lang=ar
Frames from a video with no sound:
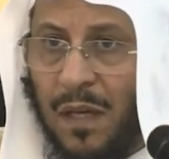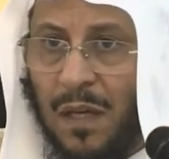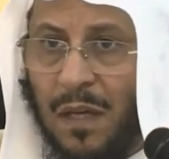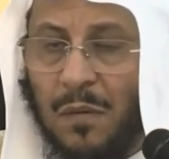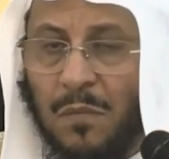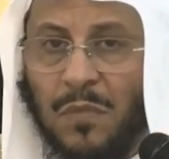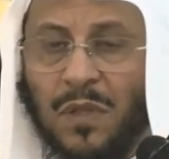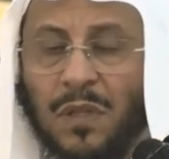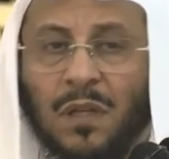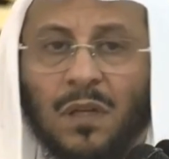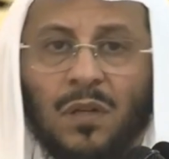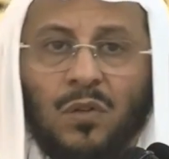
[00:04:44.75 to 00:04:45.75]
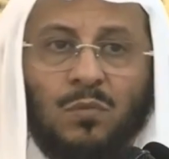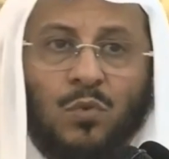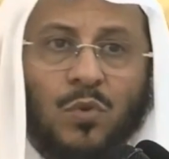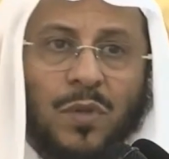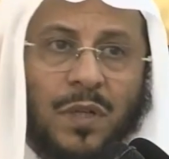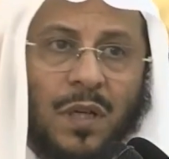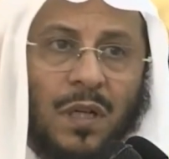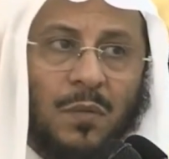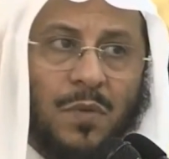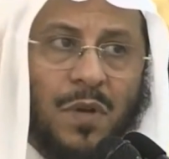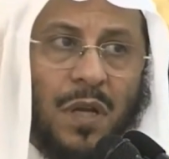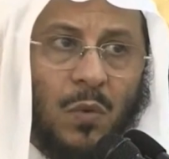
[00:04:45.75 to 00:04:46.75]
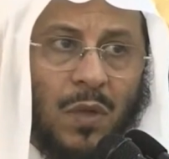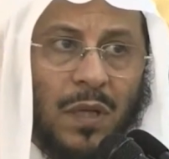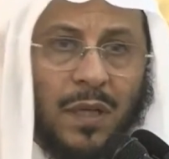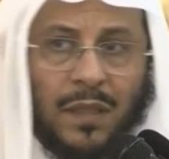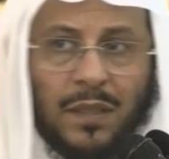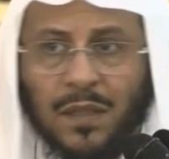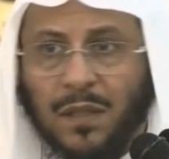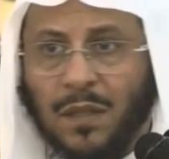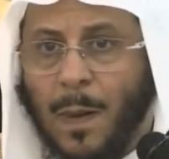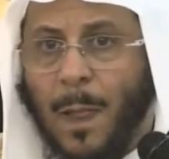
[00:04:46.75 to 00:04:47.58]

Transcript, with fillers: آه، من أمور البر والخير